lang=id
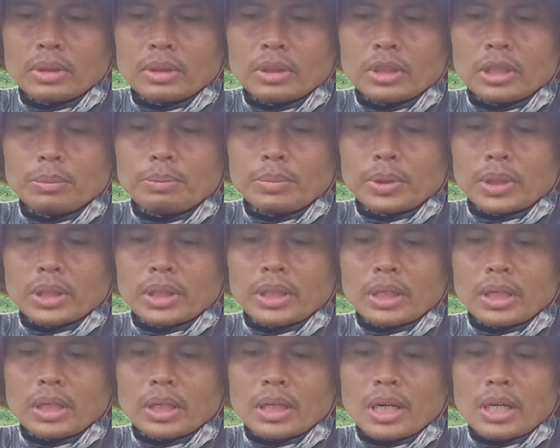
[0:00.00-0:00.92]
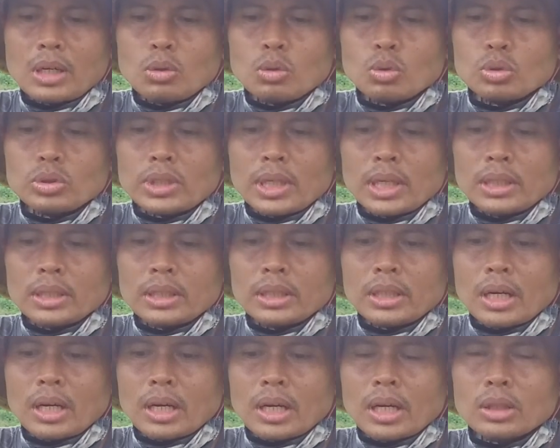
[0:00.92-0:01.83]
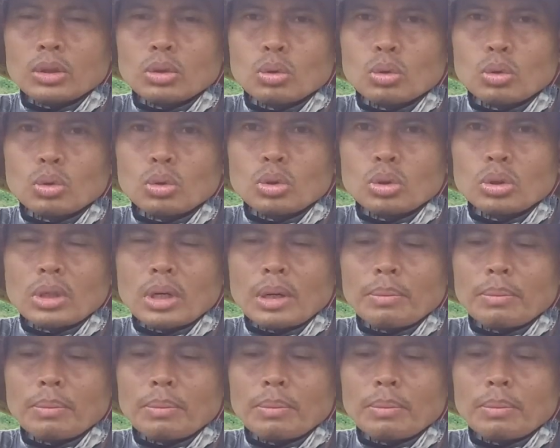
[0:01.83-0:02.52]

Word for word: Diperkirakan hujan tidak akan turun